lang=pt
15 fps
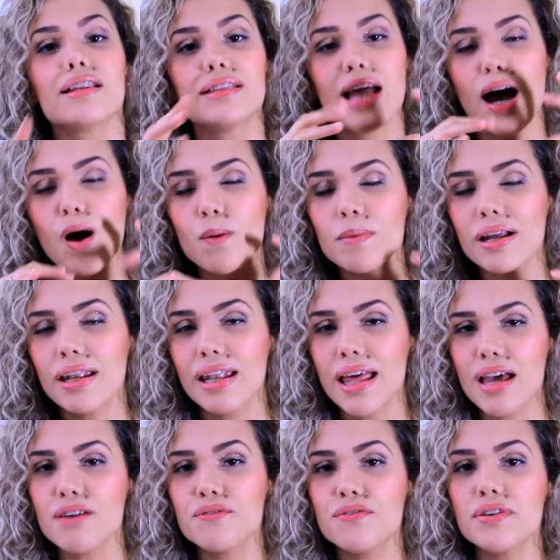dá uma
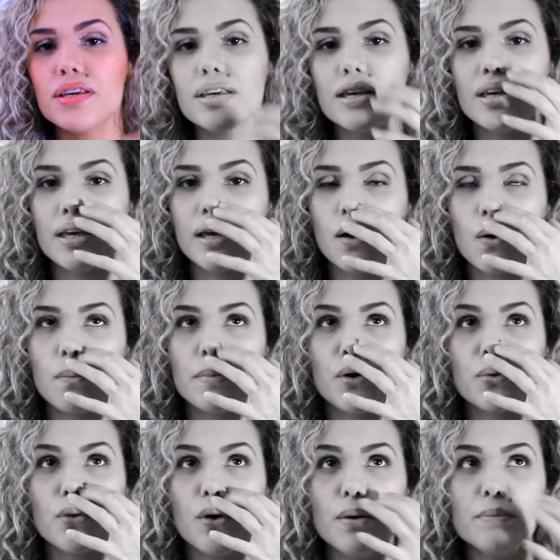leve, como é
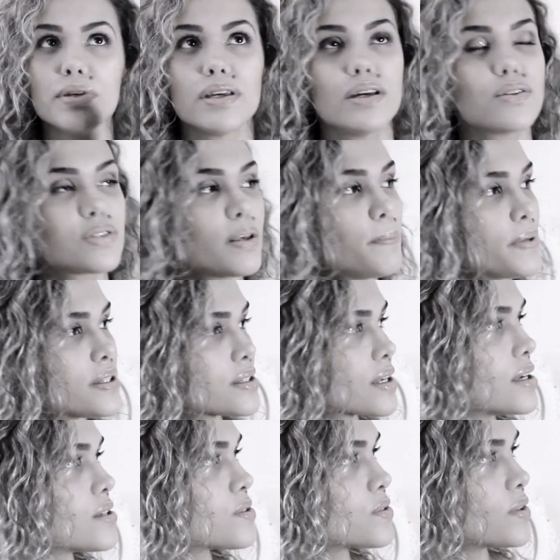o nome? Eu sempre
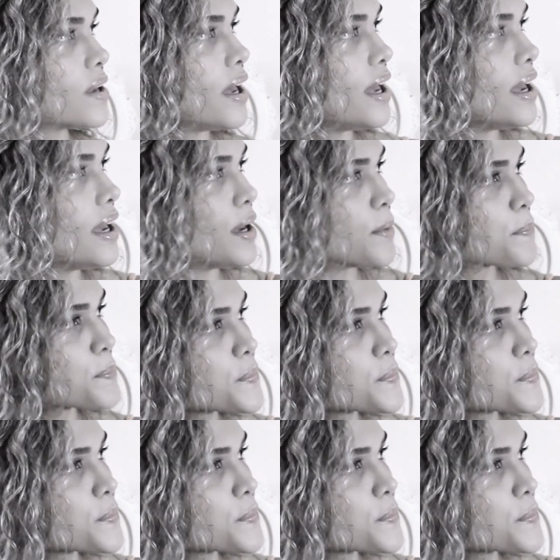esqueço. É